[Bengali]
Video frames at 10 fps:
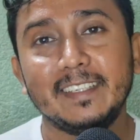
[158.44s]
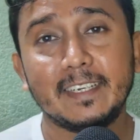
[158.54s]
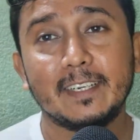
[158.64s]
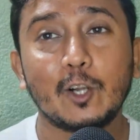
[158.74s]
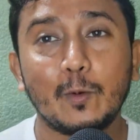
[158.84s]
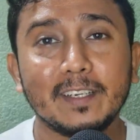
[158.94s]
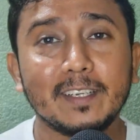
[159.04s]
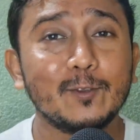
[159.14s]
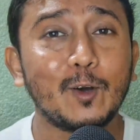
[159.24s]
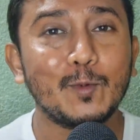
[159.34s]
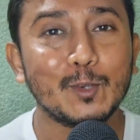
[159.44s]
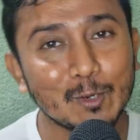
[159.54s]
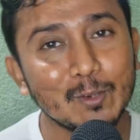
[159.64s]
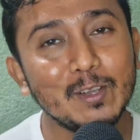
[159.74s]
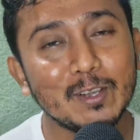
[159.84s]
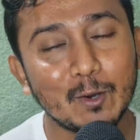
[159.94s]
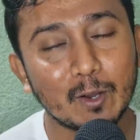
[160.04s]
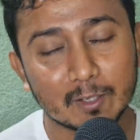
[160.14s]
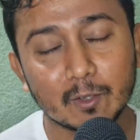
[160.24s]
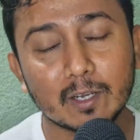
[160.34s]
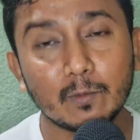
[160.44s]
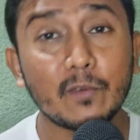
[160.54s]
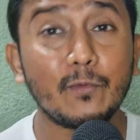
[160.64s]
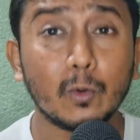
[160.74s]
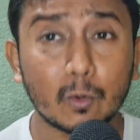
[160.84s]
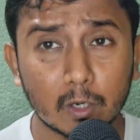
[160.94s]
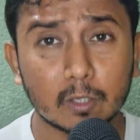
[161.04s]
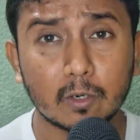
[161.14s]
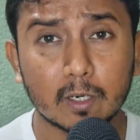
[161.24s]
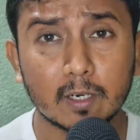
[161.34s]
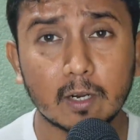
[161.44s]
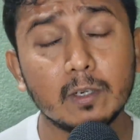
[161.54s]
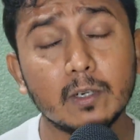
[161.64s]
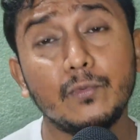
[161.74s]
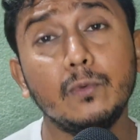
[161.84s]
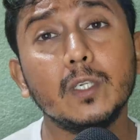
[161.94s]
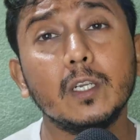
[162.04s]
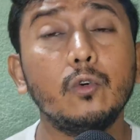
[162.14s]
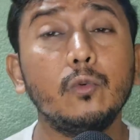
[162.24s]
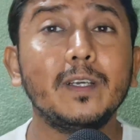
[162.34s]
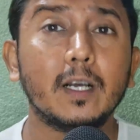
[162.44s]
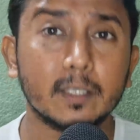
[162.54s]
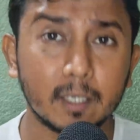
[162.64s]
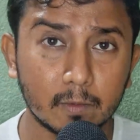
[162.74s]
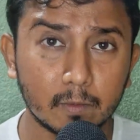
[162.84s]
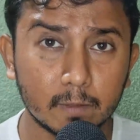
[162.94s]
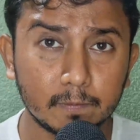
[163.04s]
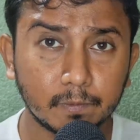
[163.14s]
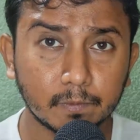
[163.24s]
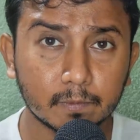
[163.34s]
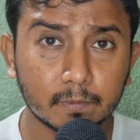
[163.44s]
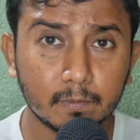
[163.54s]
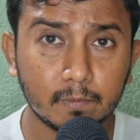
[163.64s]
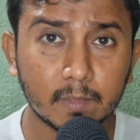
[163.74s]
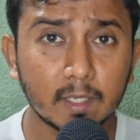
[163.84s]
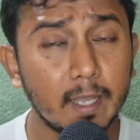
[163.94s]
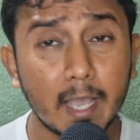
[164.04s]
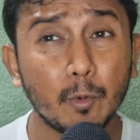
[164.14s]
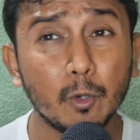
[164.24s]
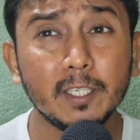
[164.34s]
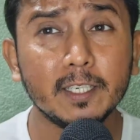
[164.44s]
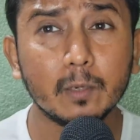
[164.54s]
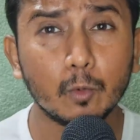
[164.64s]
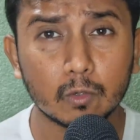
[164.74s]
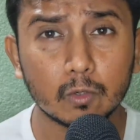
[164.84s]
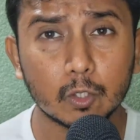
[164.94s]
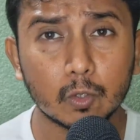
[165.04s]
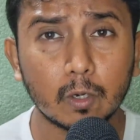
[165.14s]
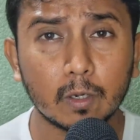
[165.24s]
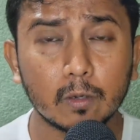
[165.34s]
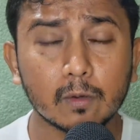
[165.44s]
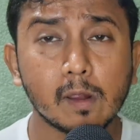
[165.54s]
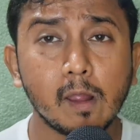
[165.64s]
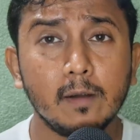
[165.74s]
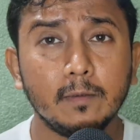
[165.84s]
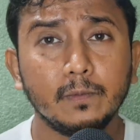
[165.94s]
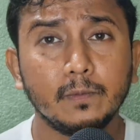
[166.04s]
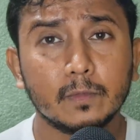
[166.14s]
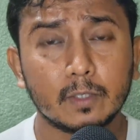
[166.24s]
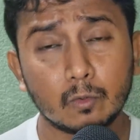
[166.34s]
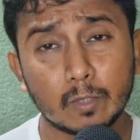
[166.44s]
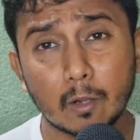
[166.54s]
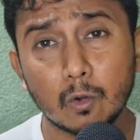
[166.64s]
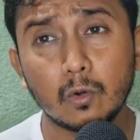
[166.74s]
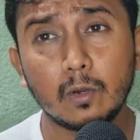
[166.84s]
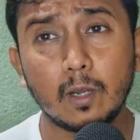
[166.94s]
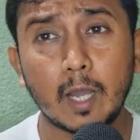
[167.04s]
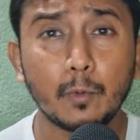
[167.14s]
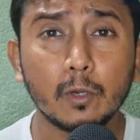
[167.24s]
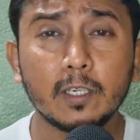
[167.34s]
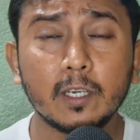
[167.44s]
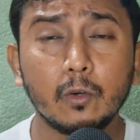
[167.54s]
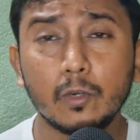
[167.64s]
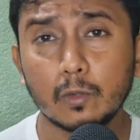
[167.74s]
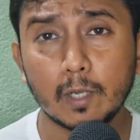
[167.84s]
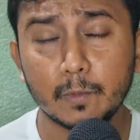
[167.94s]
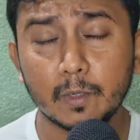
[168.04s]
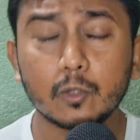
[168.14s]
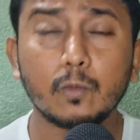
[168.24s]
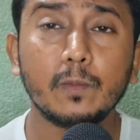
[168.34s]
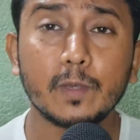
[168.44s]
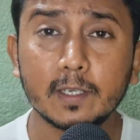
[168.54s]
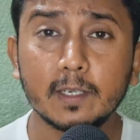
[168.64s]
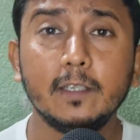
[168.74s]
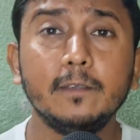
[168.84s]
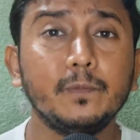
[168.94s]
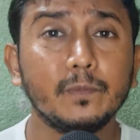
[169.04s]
যেটা সবারই কিন্তু অবশ্যই করা দরকার বা ফলো করা দরকার কারণ এটা ফিউচারে খুবই কাজে লাগবে অ্যাপলিটিক্যাল বলে তো কিছু হয় তো দেখো অ্যাপলিটিক্যাল হয়ে তো লাভ নেই তোমার বেসিক্যালি